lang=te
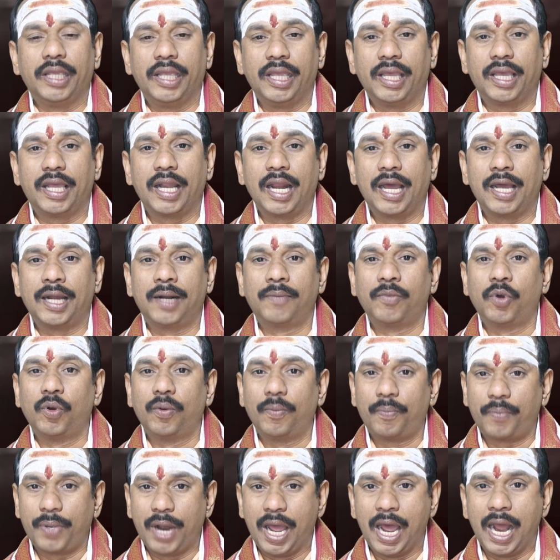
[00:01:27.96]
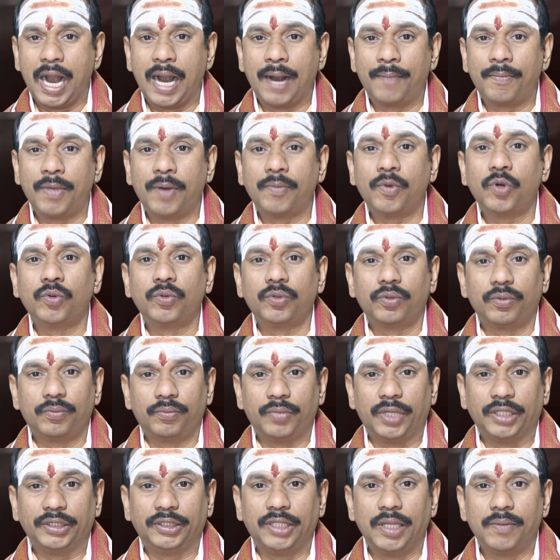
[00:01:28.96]
ఈ గ్రహణము ప్రారంభము
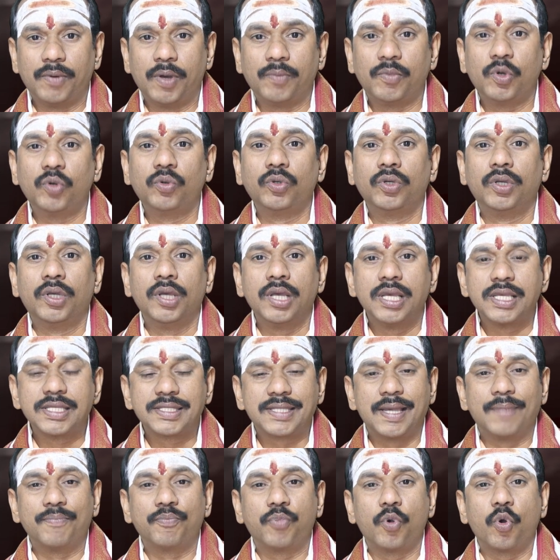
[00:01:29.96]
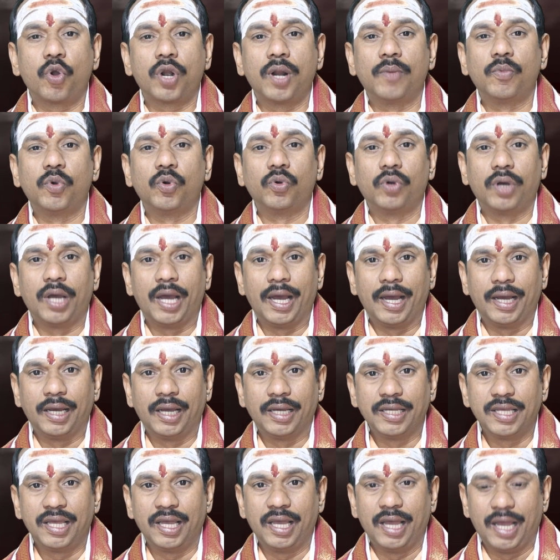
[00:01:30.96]
మధ్యమము సంపూర్ణము
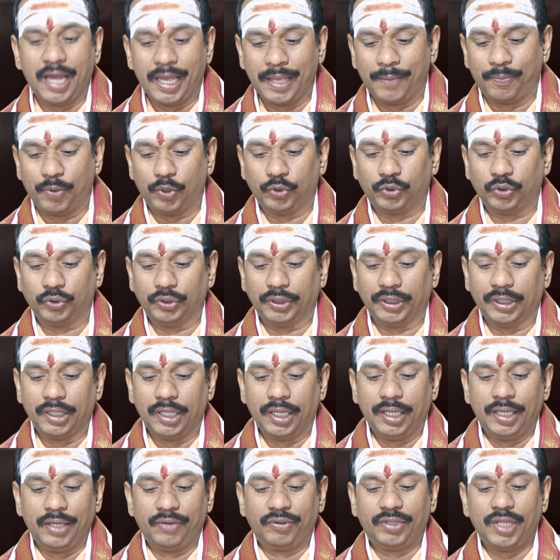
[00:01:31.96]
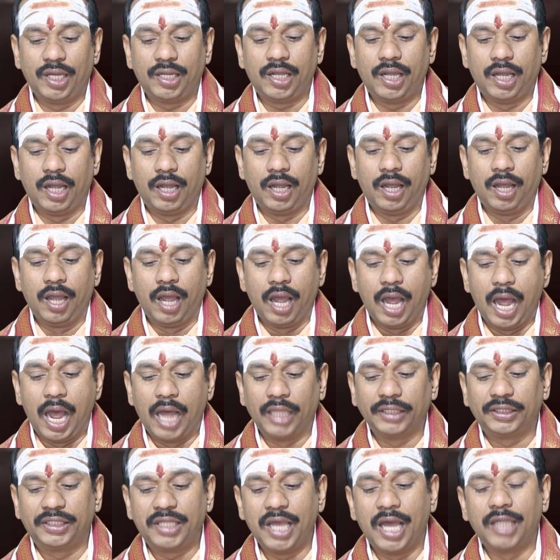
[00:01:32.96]
అయిపోతుంది విధంగా
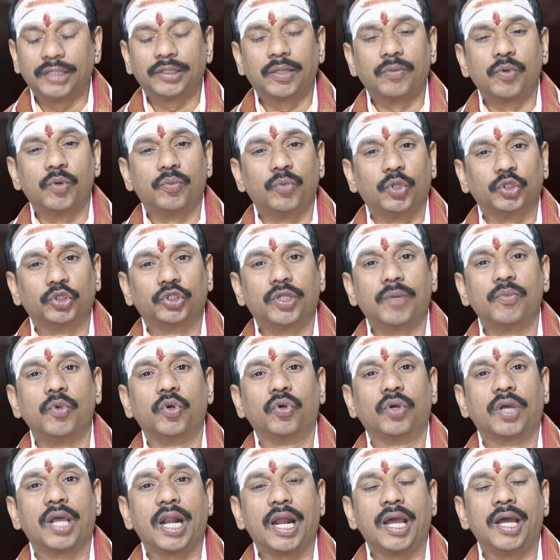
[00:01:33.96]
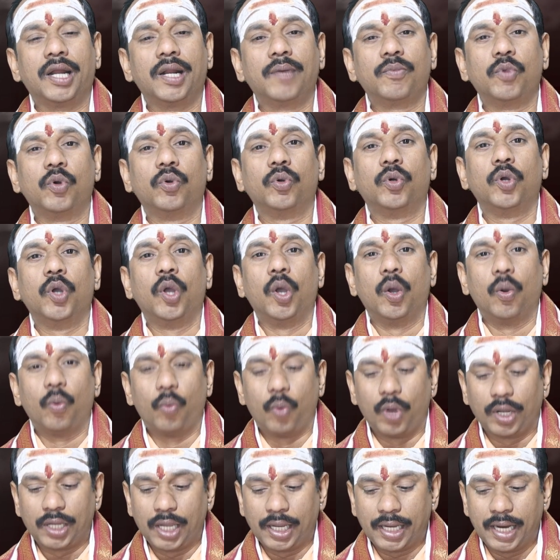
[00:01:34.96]
ఆధ్యాంతము మొత్తము గ్రహణము
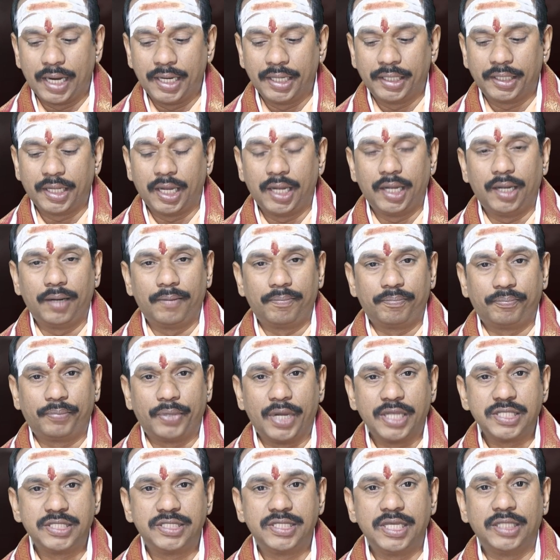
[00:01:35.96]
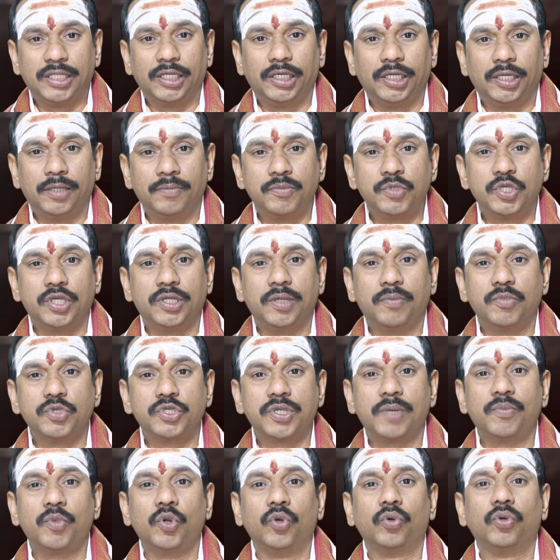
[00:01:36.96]
ఒక గంట పద్దెనిమిది
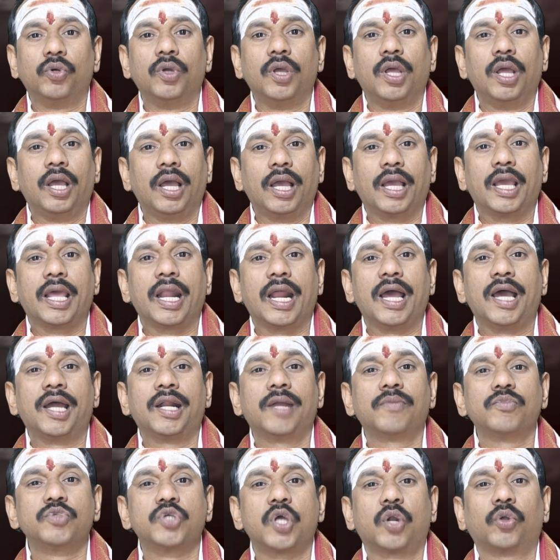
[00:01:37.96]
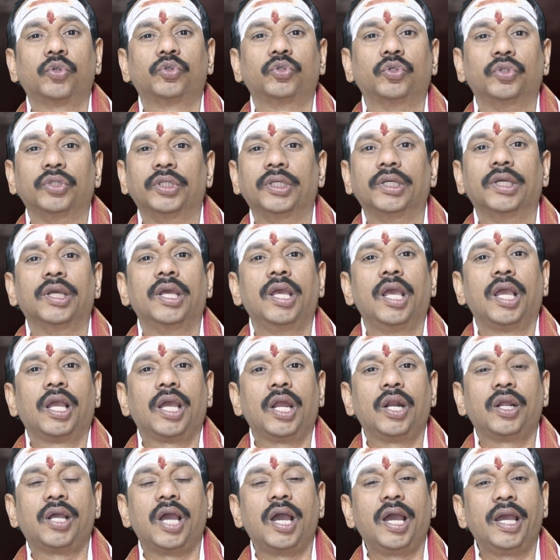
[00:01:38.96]
నిమిషములు గ్రహణం జరుగుతుంది
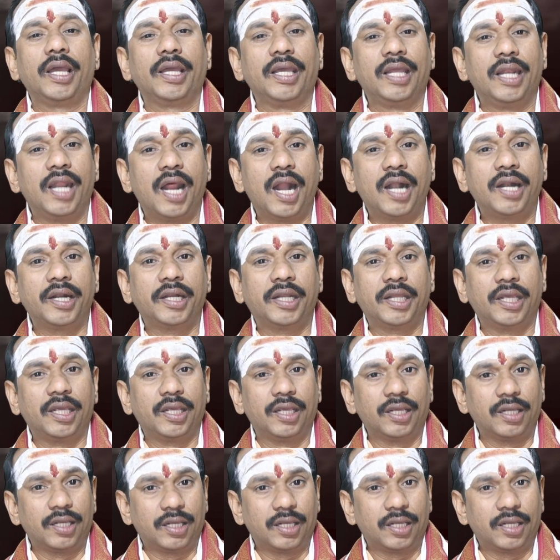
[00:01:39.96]
కనుక ఇలాంటి